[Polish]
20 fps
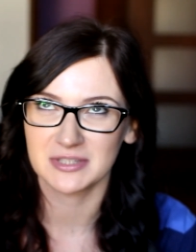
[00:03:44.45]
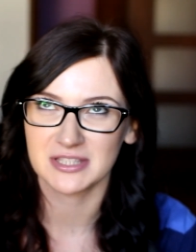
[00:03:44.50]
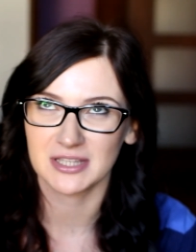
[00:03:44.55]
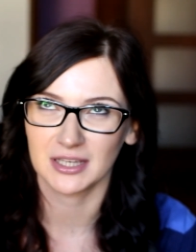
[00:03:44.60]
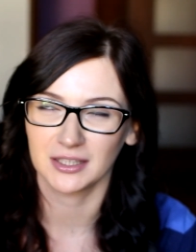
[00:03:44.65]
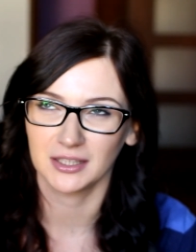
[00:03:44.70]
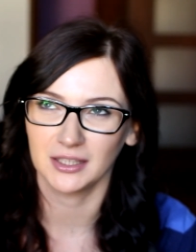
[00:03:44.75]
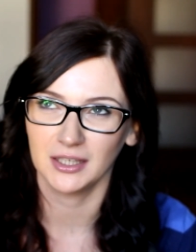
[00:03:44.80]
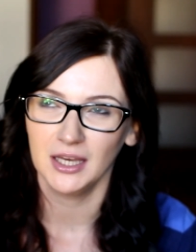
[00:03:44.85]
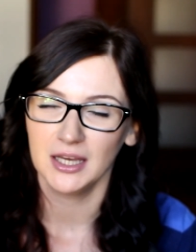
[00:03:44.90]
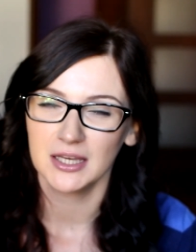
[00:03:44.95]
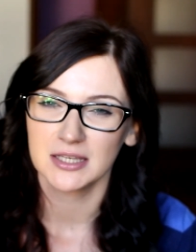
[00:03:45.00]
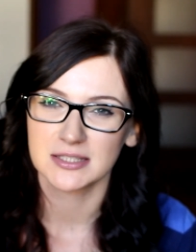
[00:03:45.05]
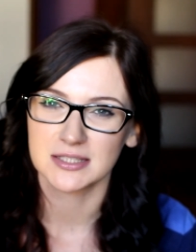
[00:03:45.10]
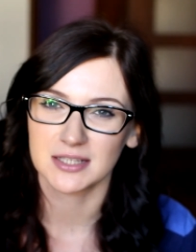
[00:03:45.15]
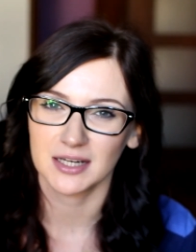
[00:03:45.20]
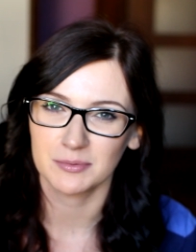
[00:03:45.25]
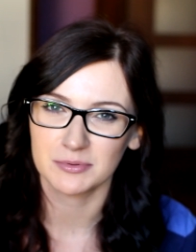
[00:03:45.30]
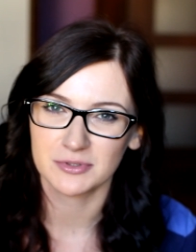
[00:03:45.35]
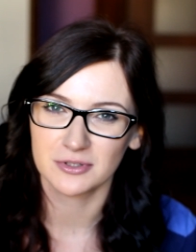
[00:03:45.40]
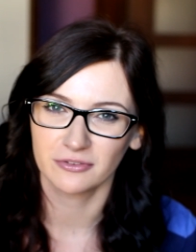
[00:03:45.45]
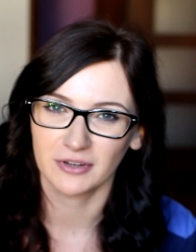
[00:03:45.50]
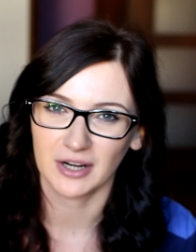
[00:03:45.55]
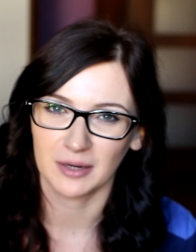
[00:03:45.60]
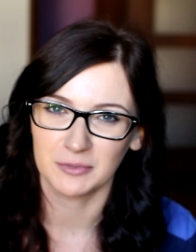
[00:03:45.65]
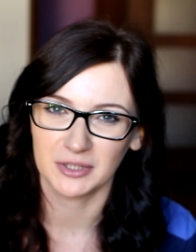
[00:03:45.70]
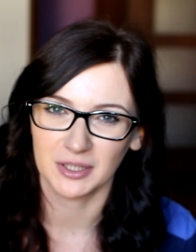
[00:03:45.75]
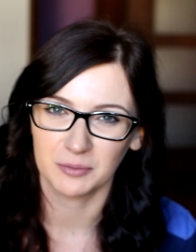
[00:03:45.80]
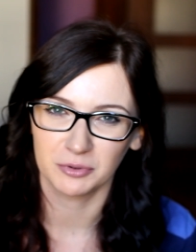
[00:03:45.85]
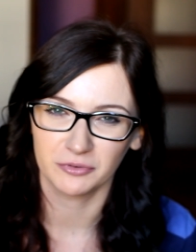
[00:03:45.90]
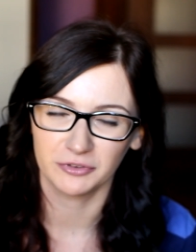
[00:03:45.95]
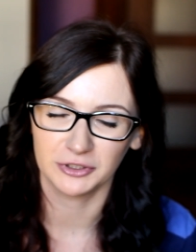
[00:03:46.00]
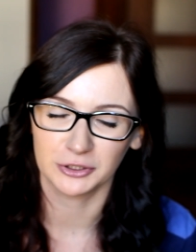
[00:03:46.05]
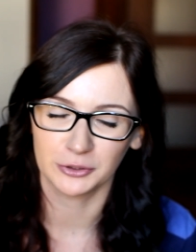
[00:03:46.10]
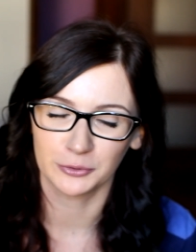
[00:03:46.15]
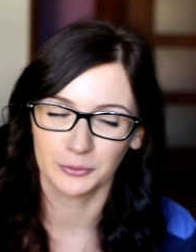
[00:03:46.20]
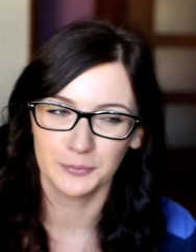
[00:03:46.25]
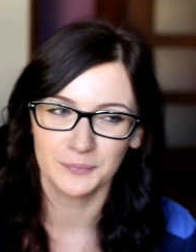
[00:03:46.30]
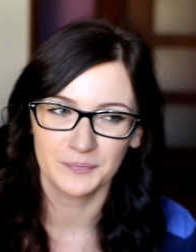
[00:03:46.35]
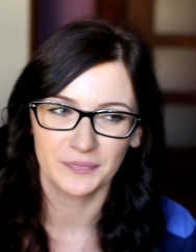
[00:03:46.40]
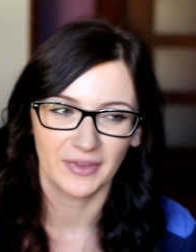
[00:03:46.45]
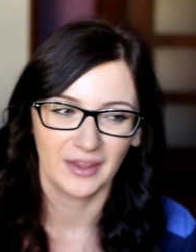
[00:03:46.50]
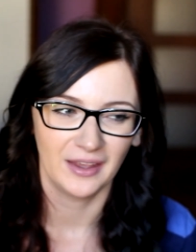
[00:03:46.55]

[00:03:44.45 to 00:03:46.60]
jest taki sklep z goframi na Powiślu.